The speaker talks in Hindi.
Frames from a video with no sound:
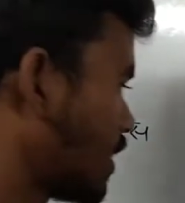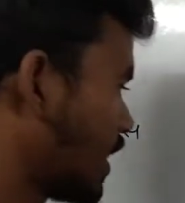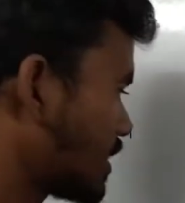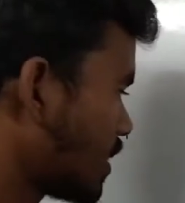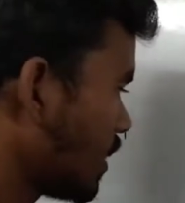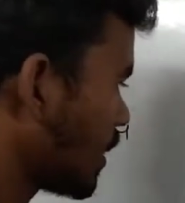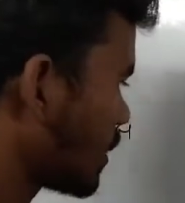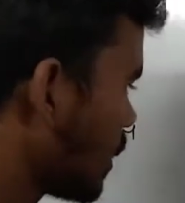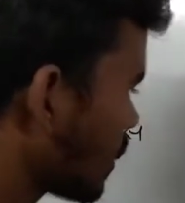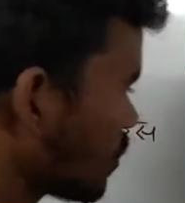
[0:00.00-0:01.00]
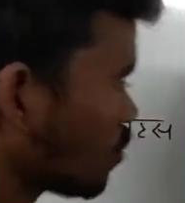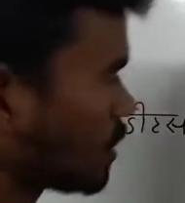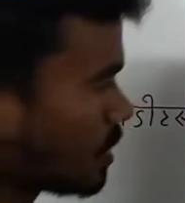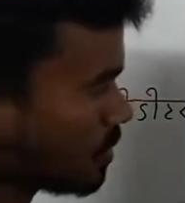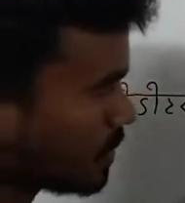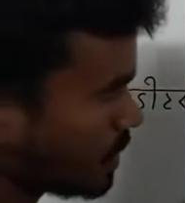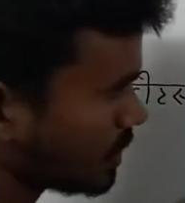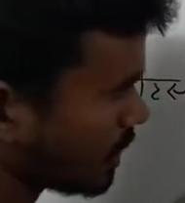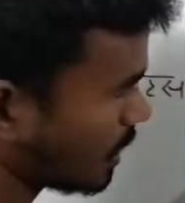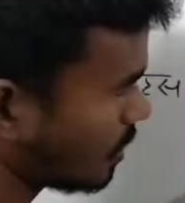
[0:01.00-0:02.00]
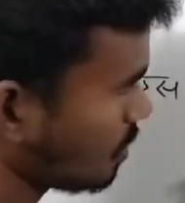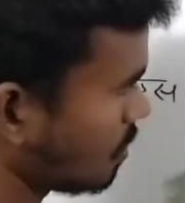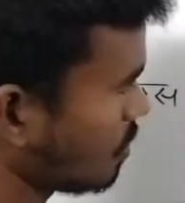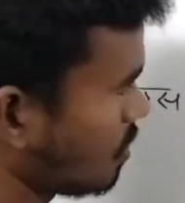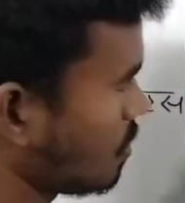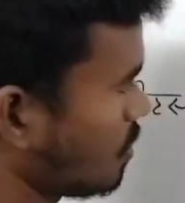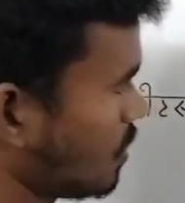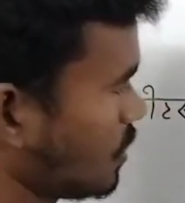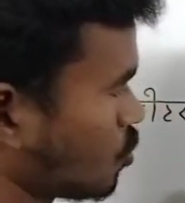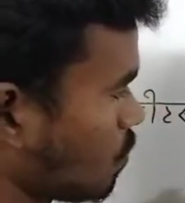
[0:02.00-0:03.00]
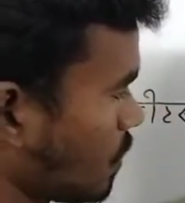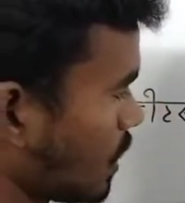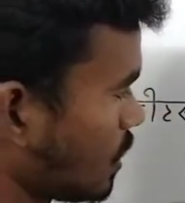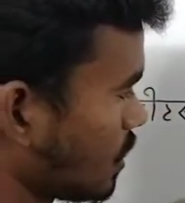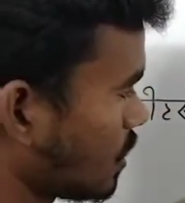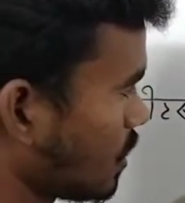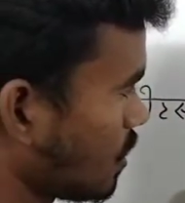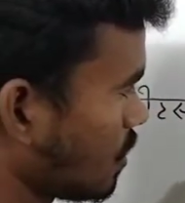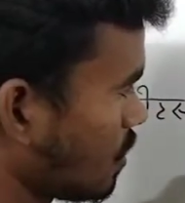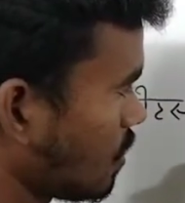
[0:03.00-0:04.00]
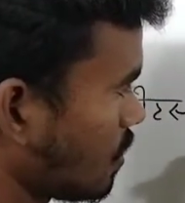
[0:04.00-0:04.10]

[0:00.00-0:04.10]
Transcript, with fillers: ठीक है ना ऐसा नहीं रहता है लेकिन थोड़ा सा समझ लीजिएगा इसको बनाई देते हैं